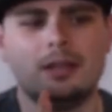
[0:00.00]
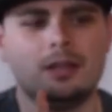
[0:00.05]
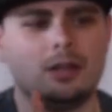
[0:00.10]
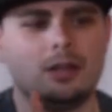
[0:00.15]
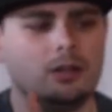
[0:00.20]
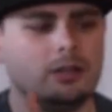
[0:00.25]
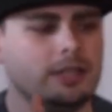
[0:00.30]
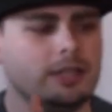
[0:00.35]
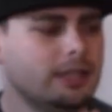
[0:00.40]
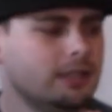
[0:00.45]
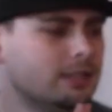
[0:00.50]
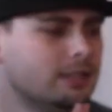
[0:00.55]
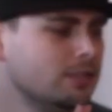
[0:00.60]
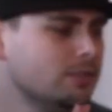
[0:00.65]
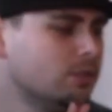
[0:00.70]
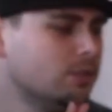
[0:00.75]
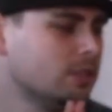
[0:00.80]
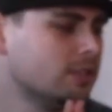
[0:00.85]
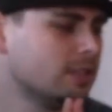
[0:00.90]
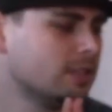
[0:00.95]
Okay, das
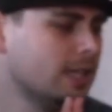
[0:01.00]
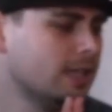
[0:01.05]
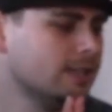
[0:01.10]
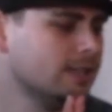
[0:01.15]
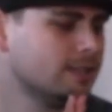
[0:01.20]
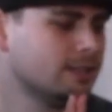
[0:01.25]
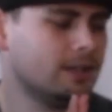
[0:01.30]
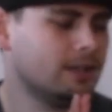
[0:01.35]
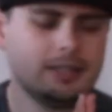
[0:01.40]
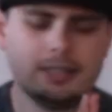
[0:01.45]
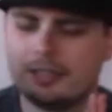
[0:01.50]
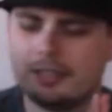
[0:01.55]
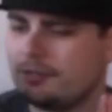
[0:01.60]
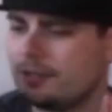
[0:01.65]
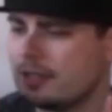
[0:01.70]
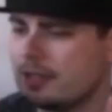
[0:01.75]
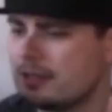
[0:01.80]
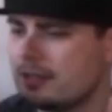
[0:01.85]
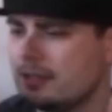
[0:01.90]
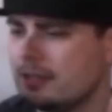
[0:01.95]
wird das Case sein. Ich
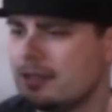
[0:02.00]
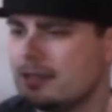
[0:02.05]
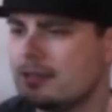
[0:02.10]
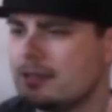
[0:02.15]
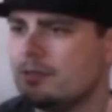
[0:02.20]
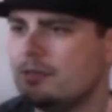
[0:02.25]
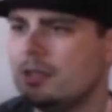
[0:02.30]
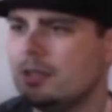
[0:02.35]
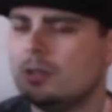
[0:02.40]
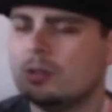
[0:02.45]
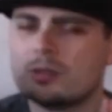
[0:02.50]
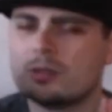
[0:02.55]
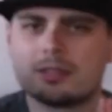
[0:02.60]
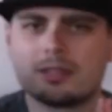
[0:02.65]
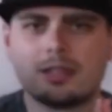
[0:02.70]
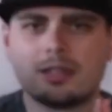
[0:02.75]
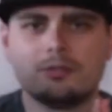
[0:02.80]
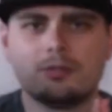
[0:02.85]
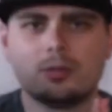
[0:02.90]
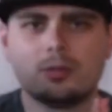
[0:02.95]
werde es in den nächsten Videos
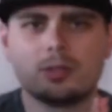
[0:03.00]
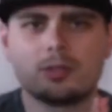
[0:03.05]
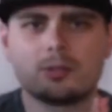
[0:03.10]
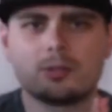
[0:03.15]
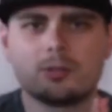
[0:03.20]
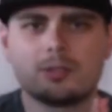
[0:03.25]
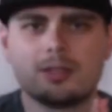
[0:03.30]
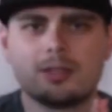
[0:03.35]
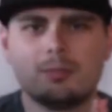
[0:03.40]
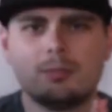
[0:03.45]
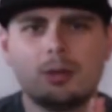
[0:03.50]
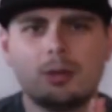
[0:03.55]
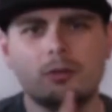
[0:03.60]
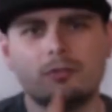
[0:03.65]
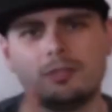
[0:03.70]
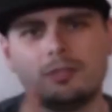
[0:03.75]
dann für euch zusammenbauen.